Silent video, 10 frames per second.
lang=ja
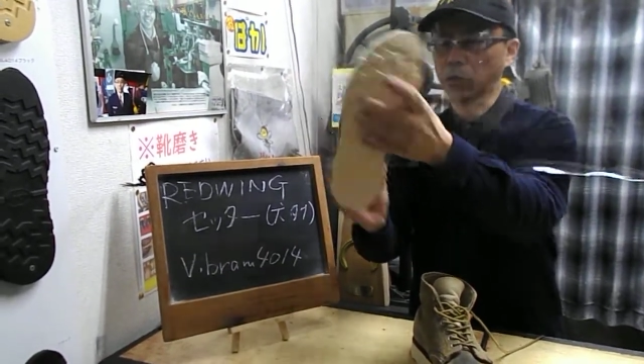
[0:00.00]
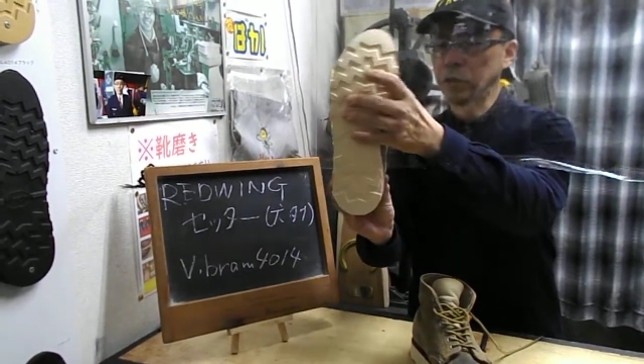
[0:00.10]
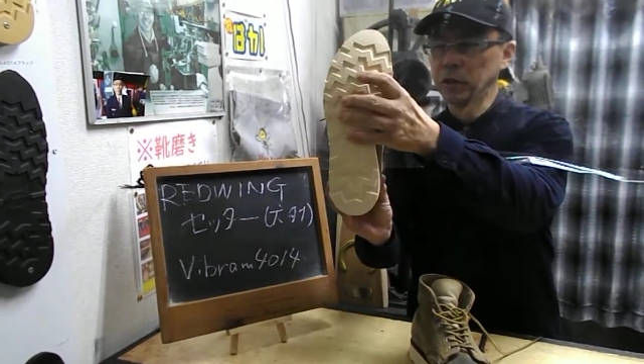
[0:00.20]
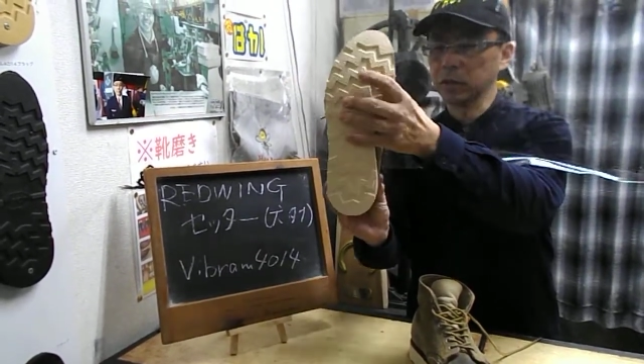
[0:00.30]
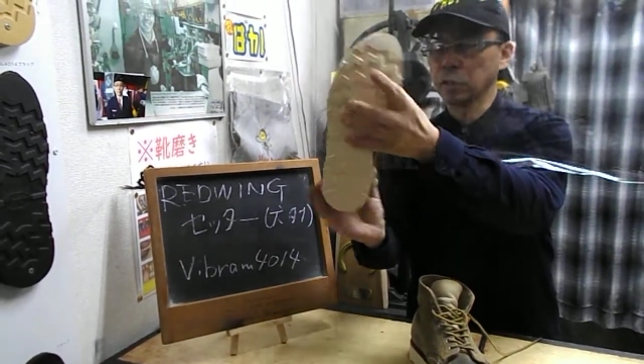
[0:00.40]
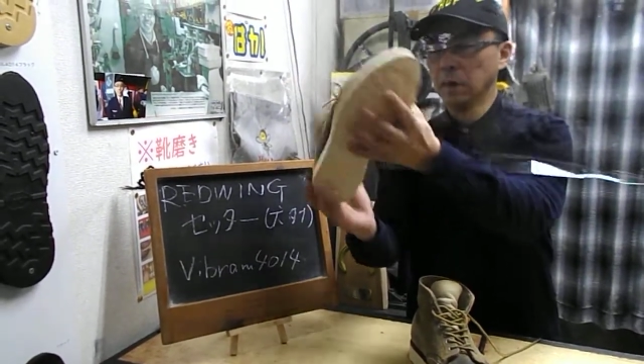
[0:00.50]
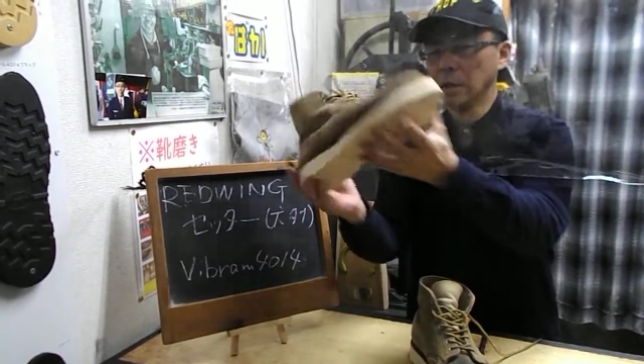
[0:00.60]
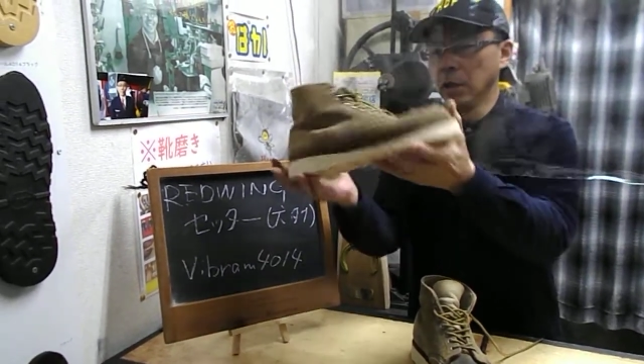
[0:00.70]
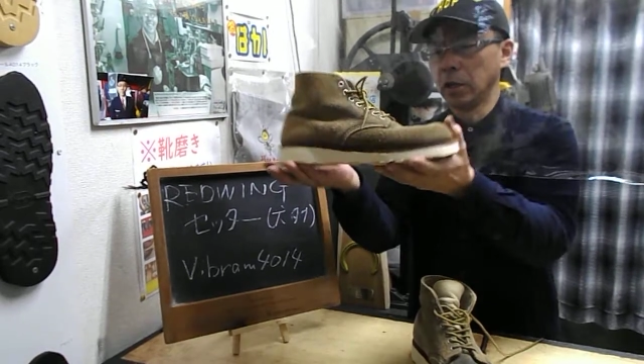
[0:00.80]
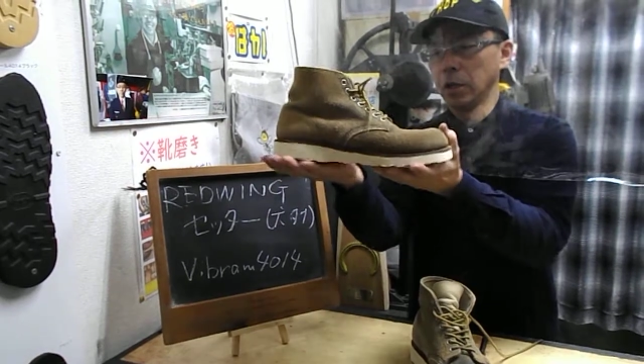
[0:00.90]
ういう感じです。
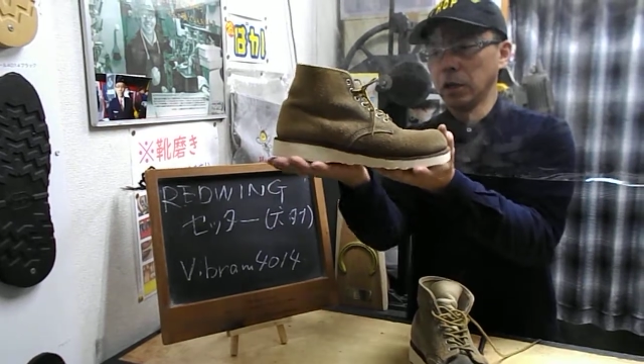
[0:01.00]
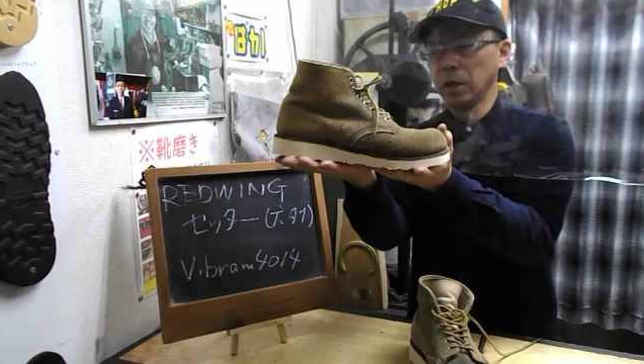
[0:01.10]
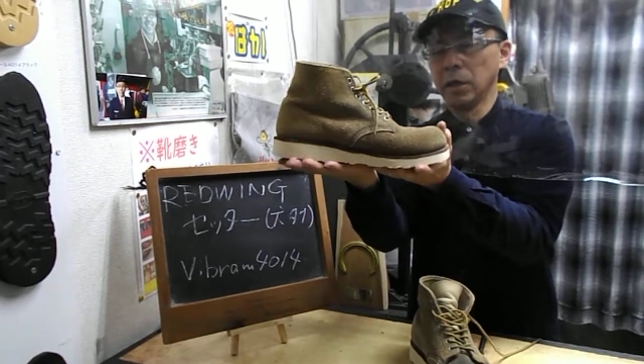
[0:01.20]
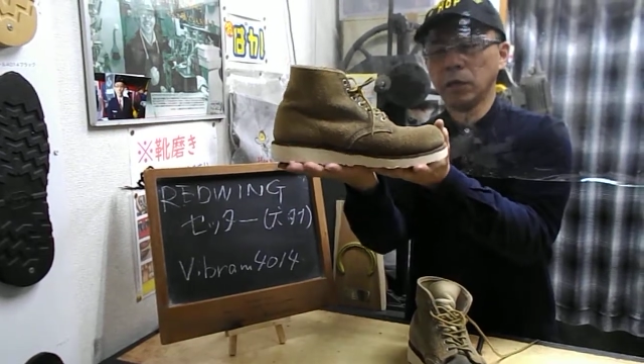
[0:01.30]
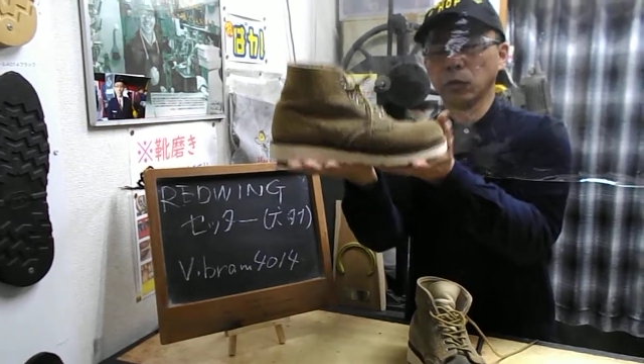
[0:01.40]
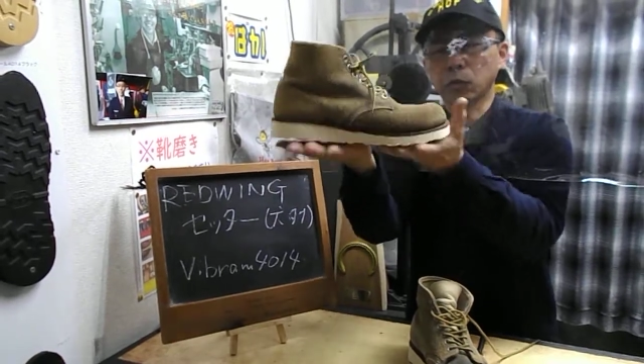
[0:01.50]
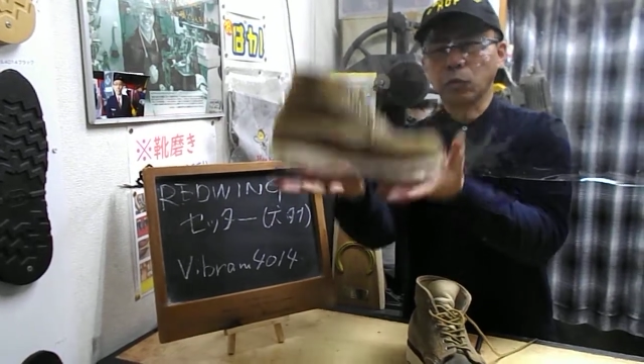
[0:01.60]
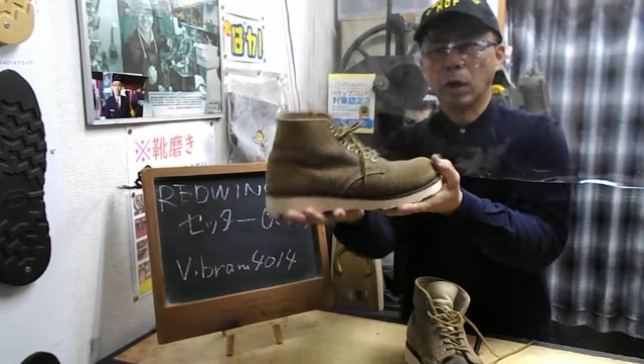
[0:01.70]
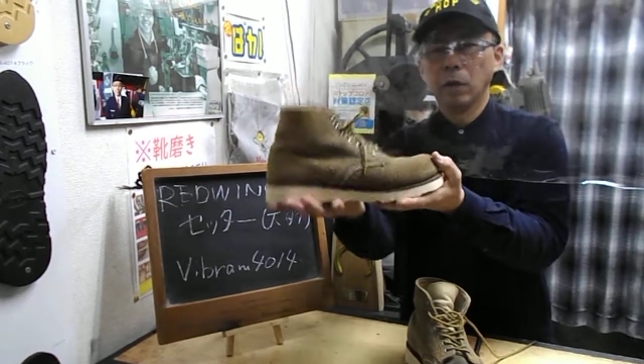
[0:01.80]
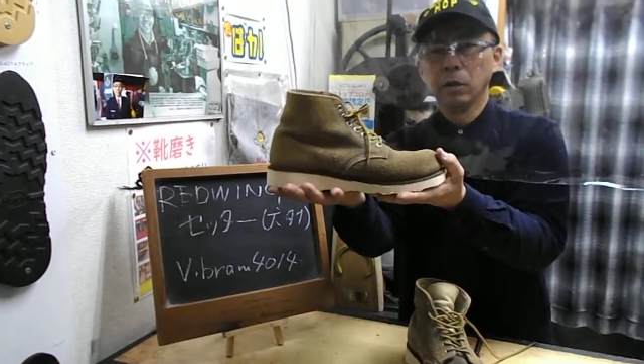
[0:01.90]
えー、どうでしょう
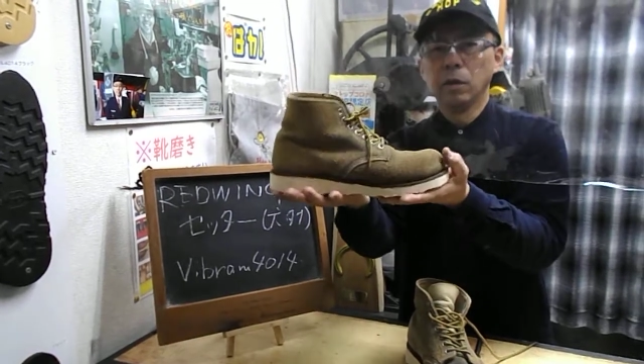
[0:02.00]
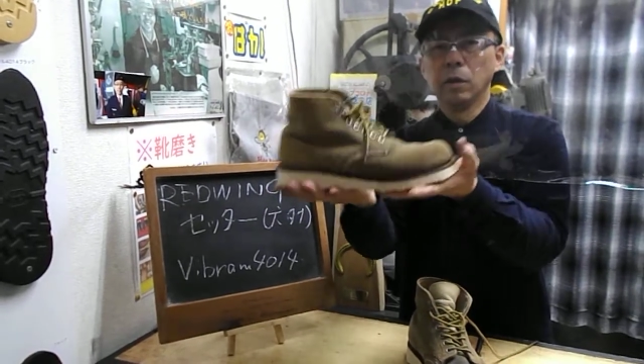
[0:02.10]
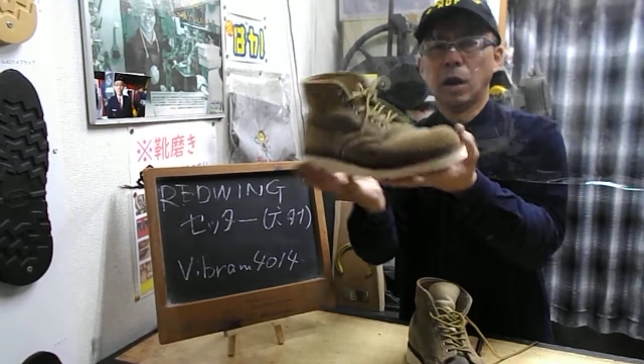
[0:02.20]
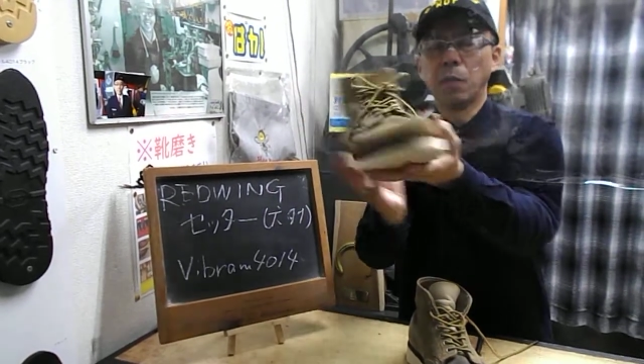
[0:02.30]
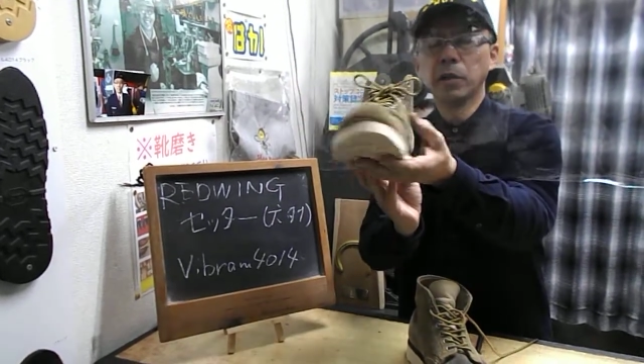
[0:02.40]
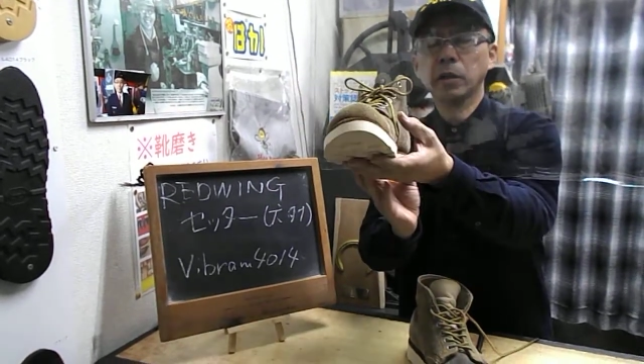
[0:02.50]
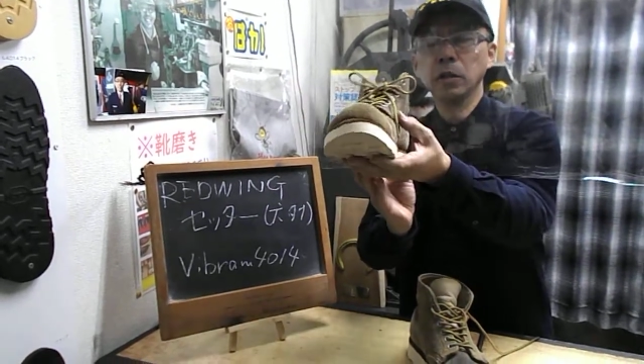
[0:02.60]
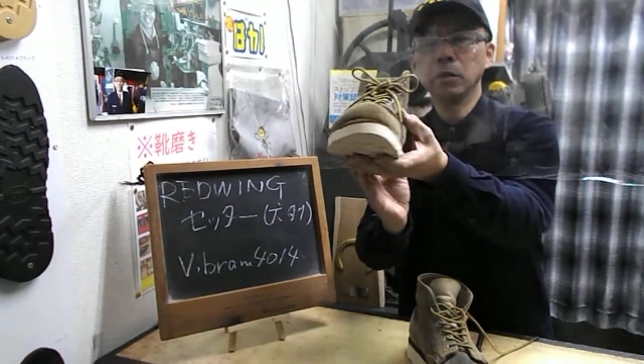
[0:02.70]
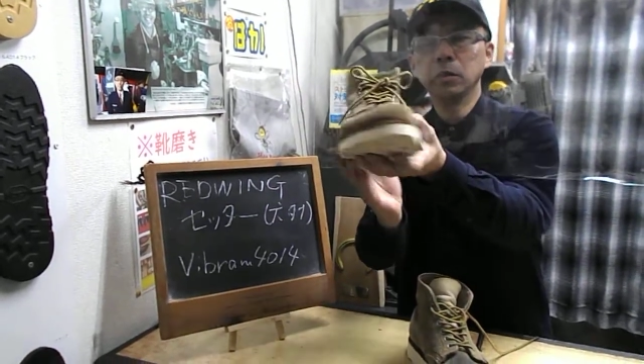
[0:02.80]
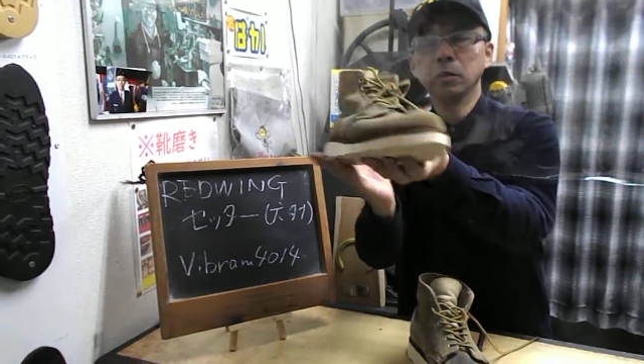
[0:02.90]
か。アメリカ
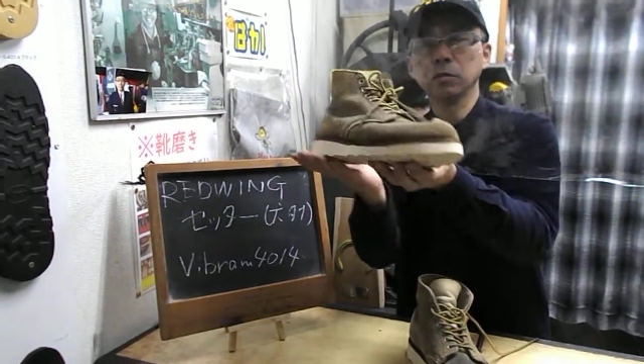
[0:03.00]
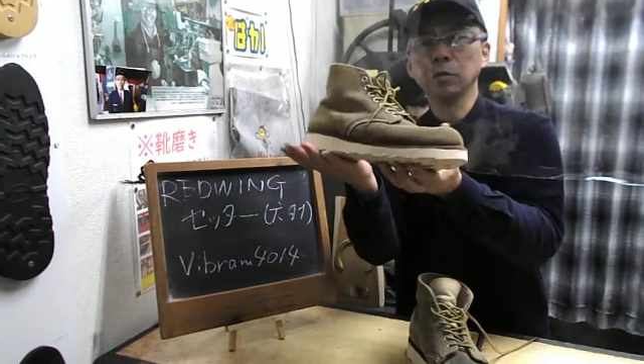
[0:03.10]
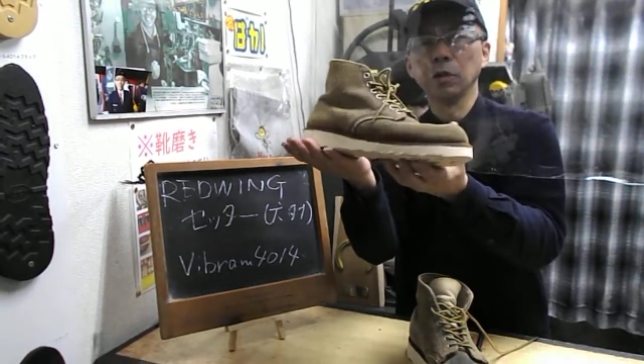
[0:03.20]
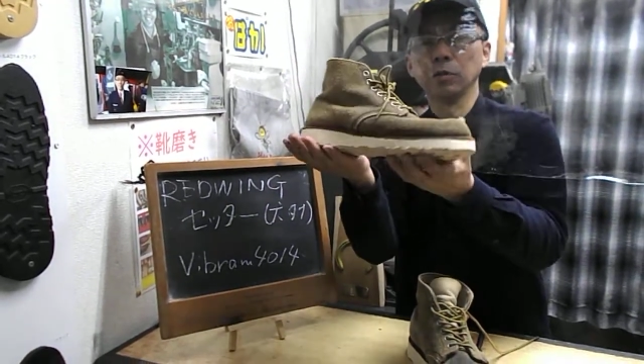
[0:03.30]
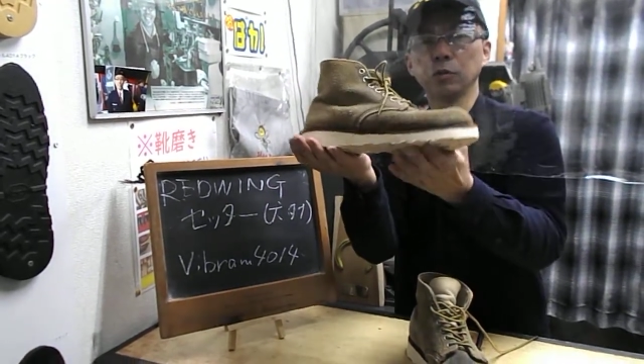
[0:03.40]
に住んでる